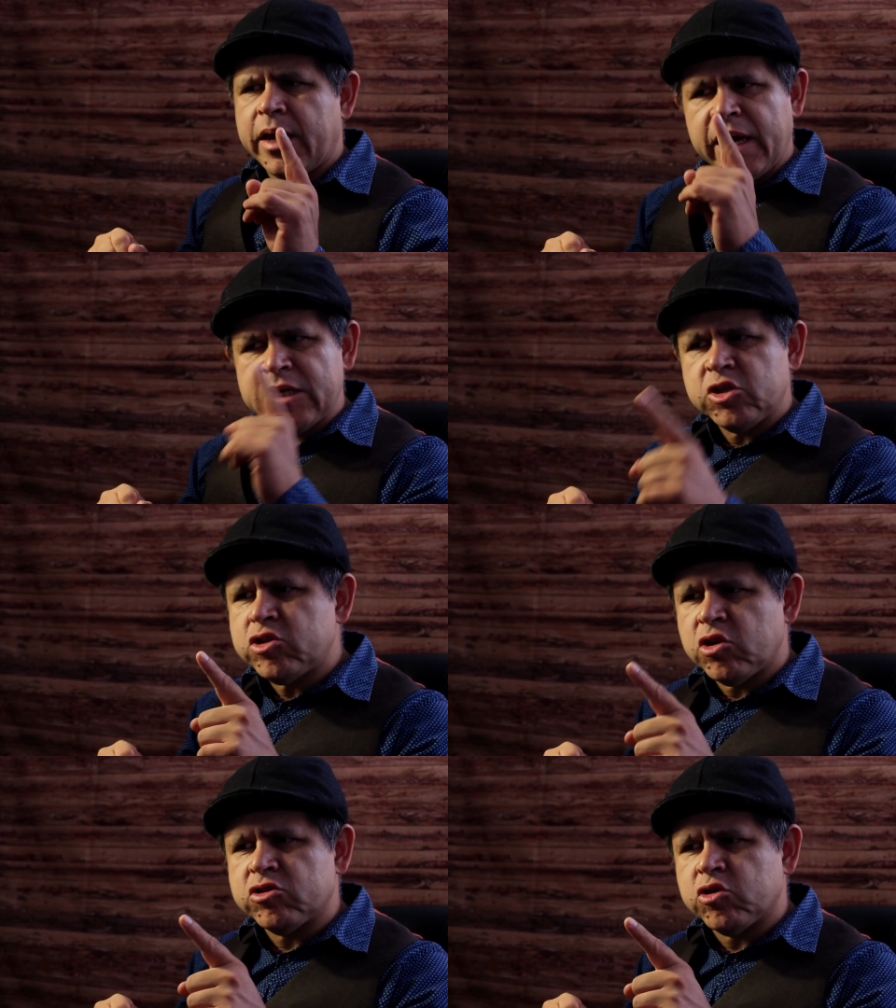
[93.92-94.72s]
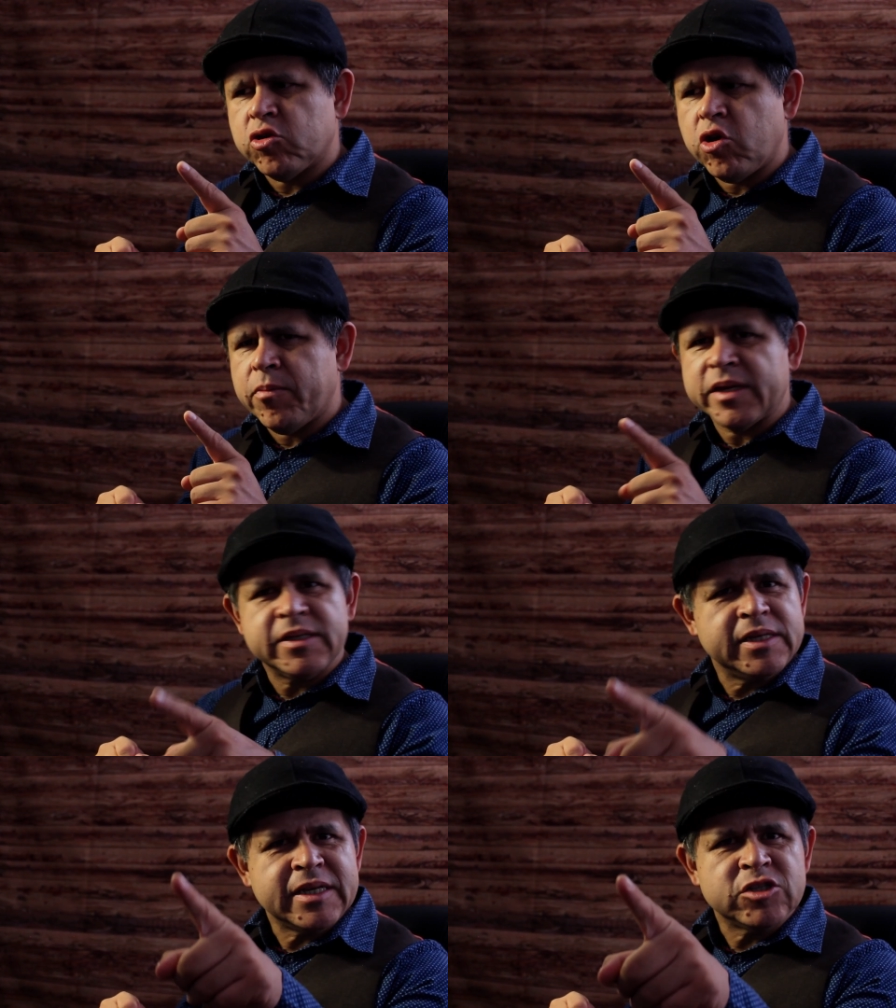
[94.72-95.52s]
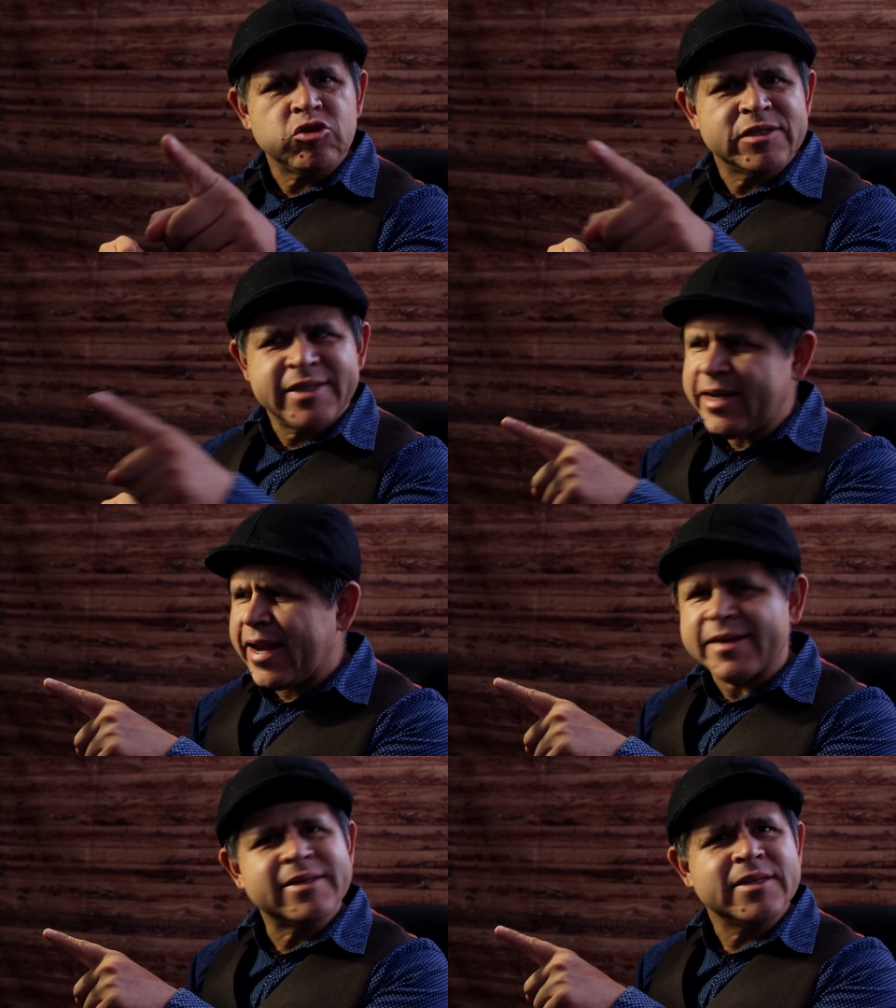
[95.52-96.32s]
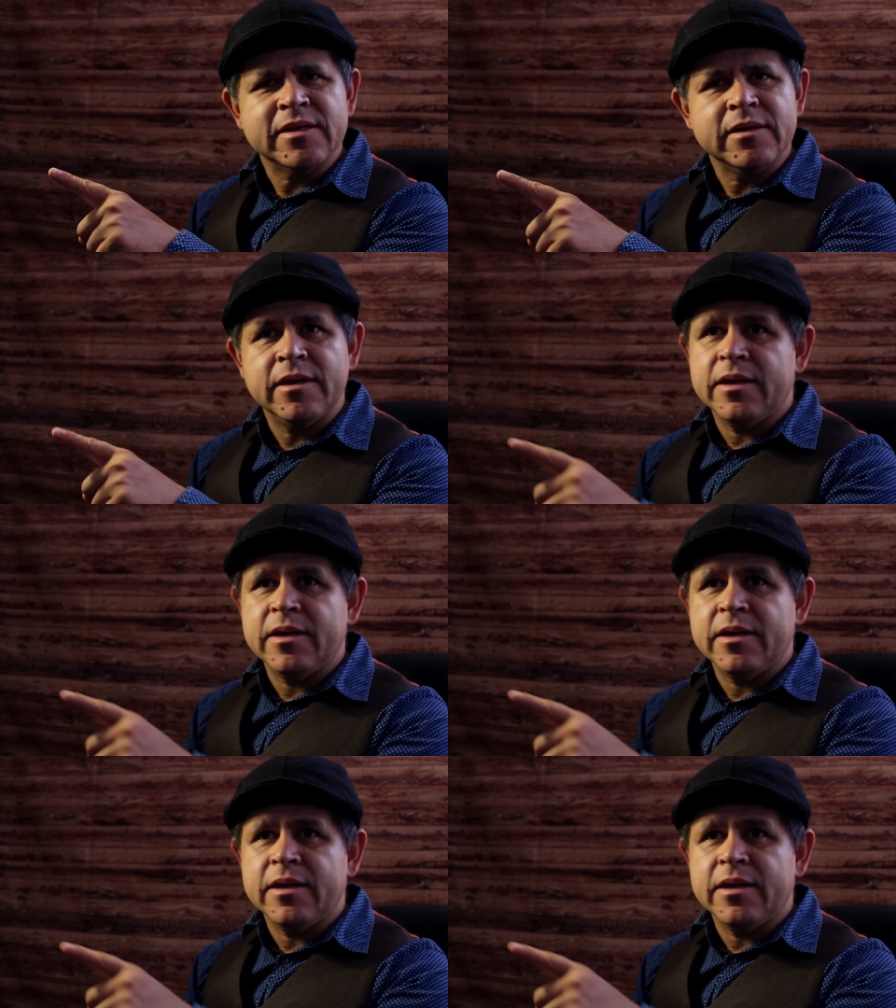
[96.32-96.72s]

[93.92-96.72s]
Esos no son nombres, esas son siglas.